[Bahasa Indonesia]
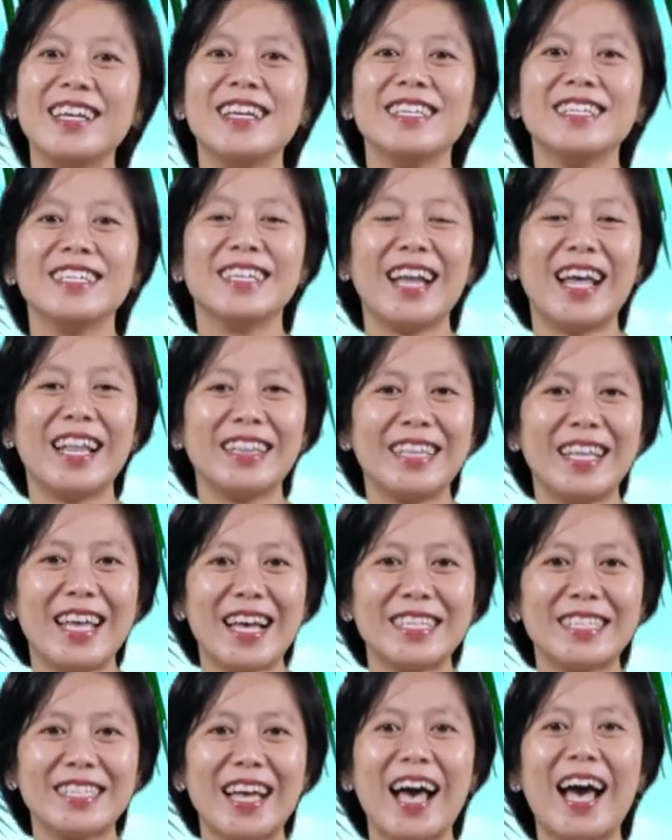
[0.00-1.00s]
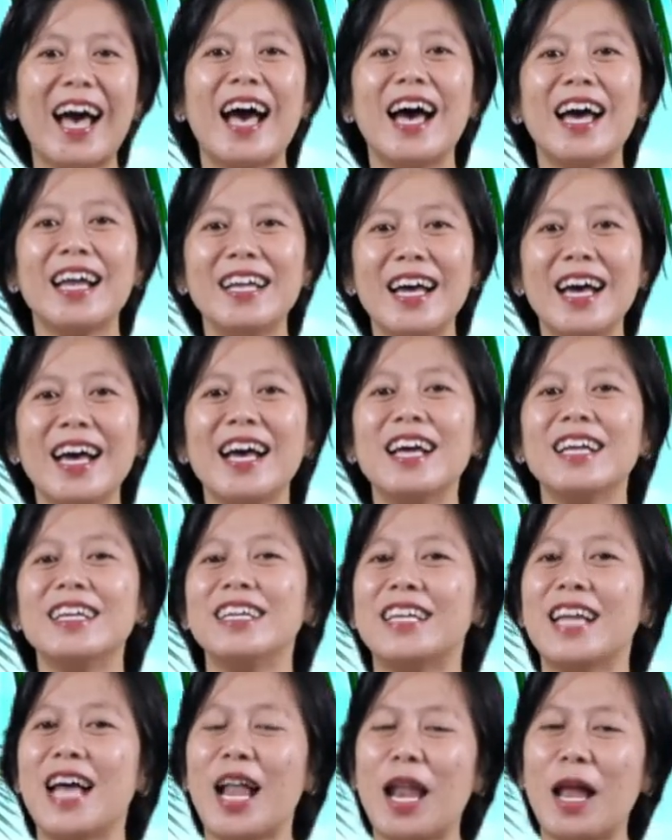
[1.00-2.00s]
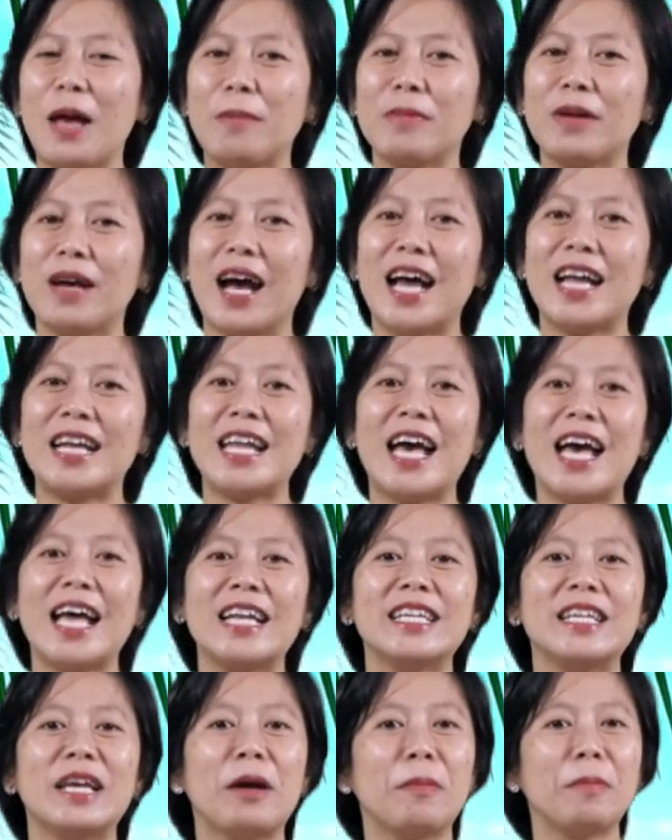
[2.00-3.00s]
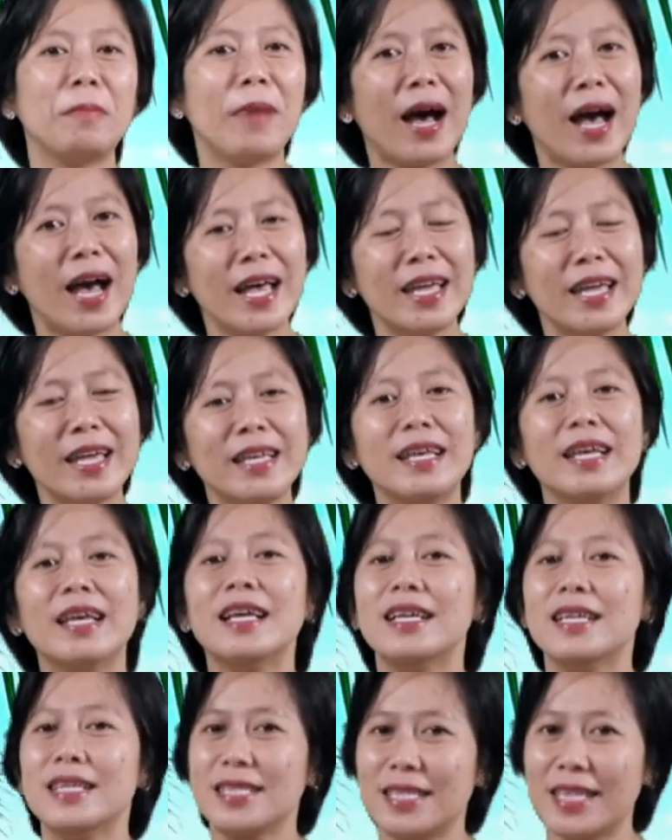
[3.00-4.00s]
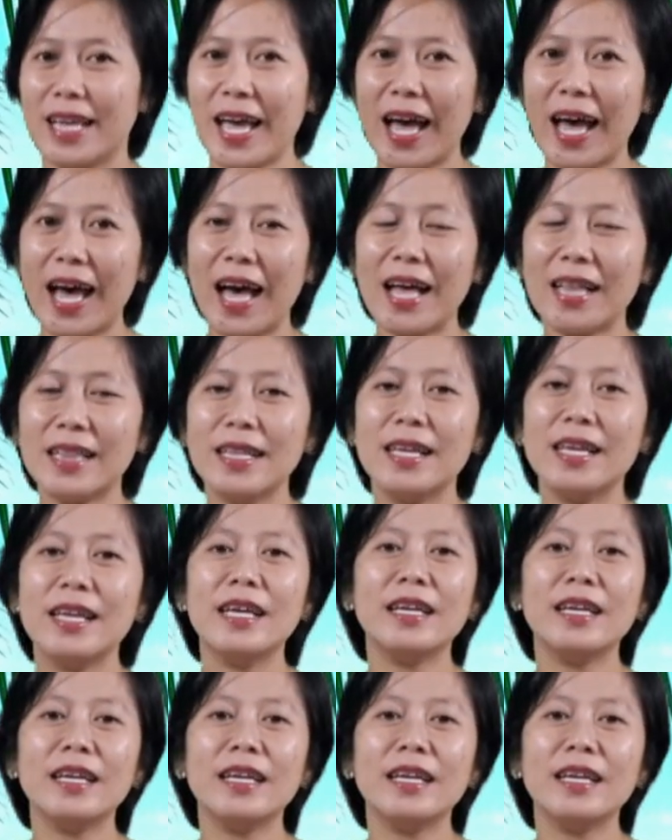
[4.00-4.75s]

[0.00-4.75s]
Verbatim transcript: senantiasa ada di dalam keadaan yang baik, sehat,